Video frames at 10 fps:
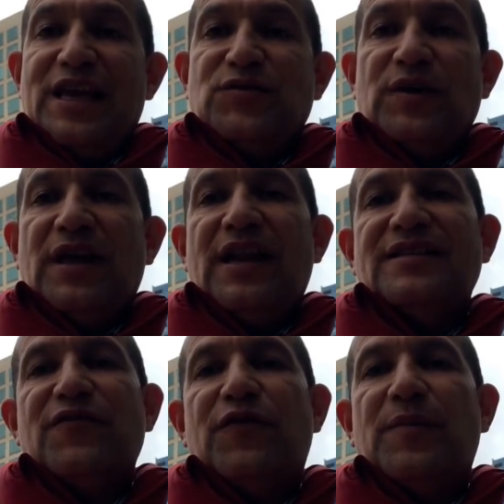es una de
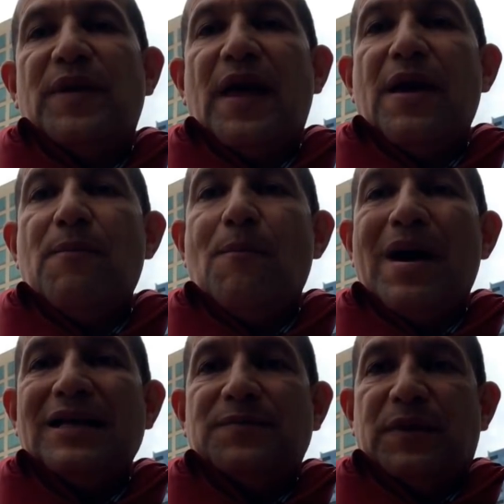las enfermedades
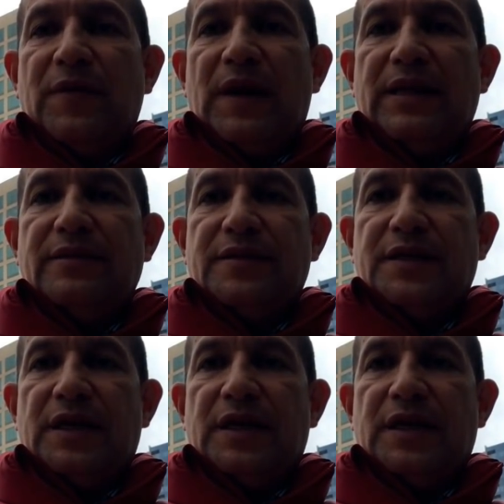más prevalentes